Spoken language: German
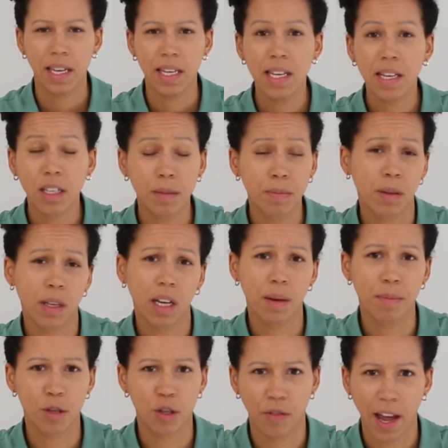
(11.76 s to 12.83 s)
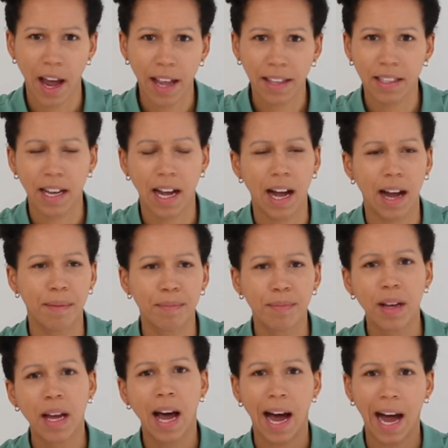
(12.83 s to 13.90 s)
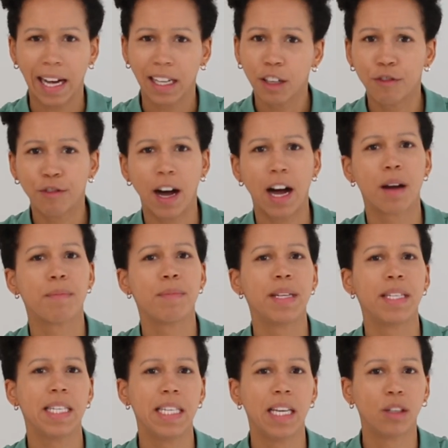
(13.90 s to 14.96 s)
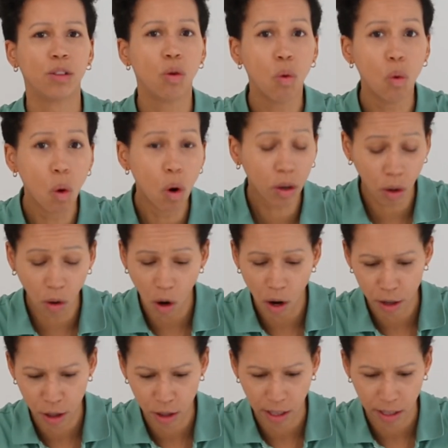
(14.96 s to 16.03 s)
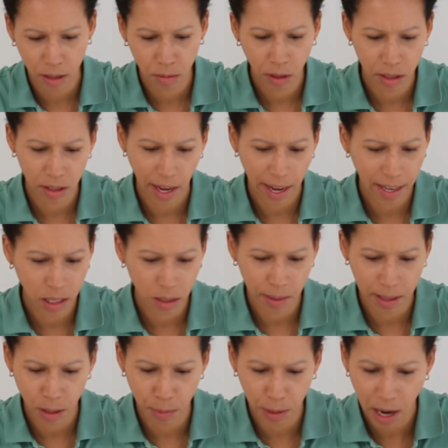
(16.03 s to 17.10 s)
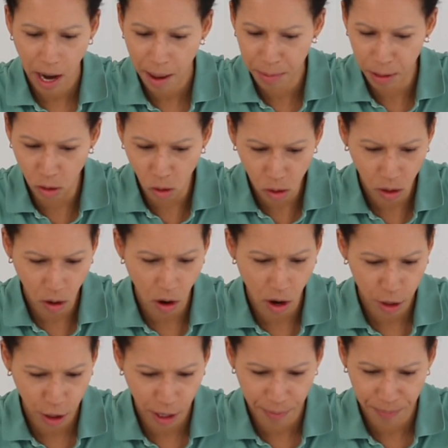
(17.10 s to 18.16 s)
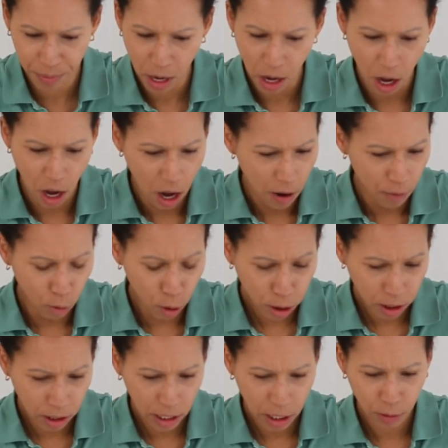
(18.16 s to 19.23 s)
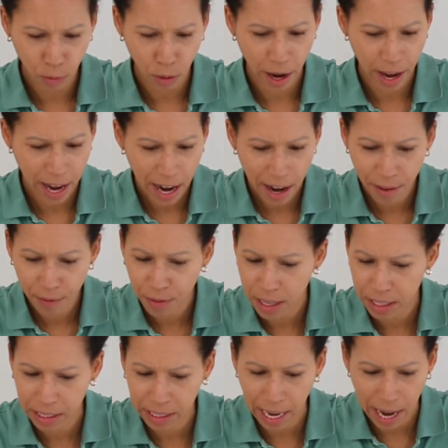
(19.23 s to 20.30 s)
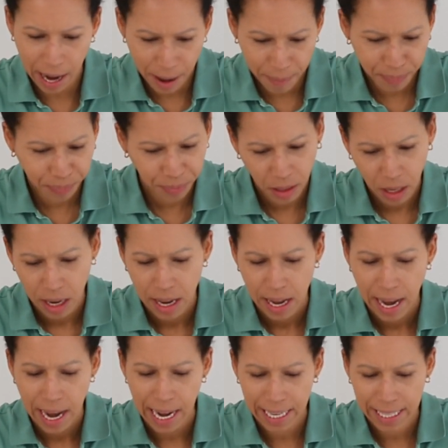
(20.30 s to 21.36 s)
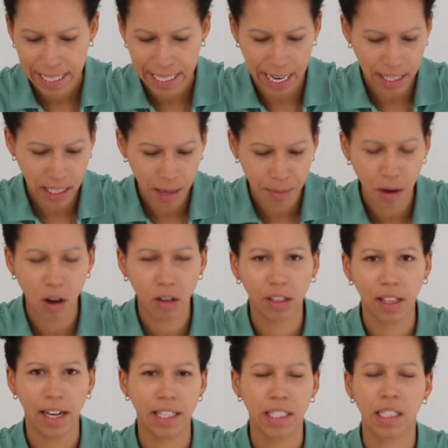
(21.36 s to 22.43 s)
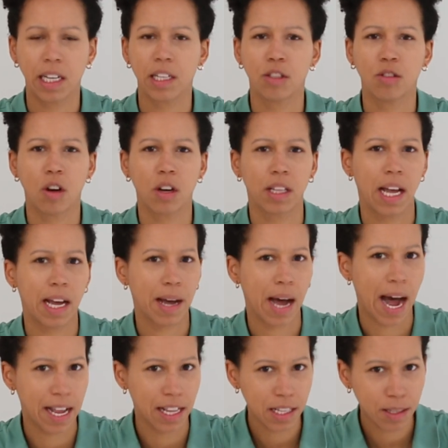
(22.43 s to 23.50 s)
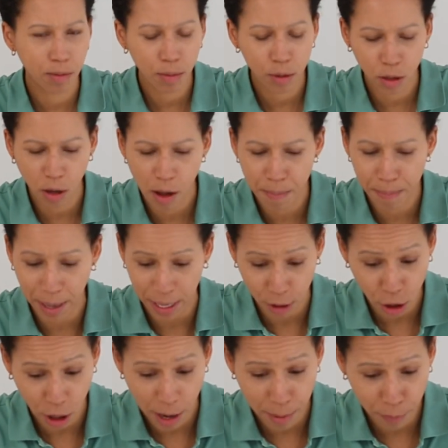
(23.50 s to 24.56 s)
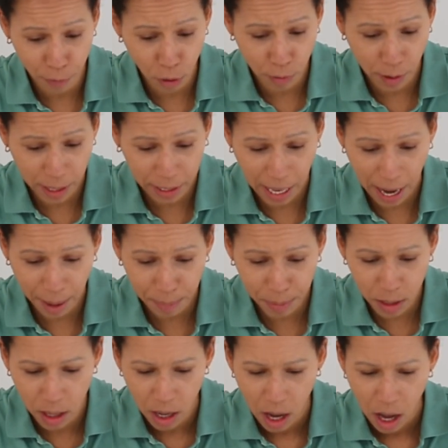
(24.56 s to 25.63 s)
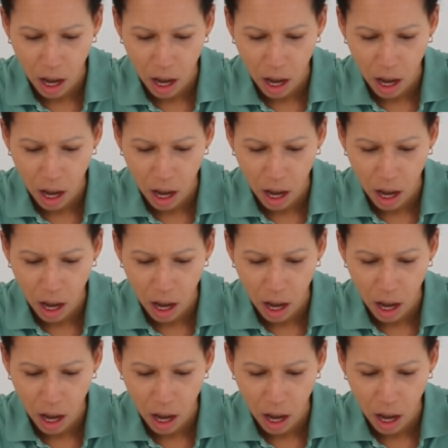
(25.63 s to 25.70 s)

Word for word: Iris, ihre Beschwerden haben angefangen mit ihren Ohrgeräuschen. 2021 bekam sie Ohrgeräusche, wusste nicht, woher es kam, hat dann aber auch gleichzeitig noch einen Halswirbelsäulen-Bandscheibenvorfall gehabt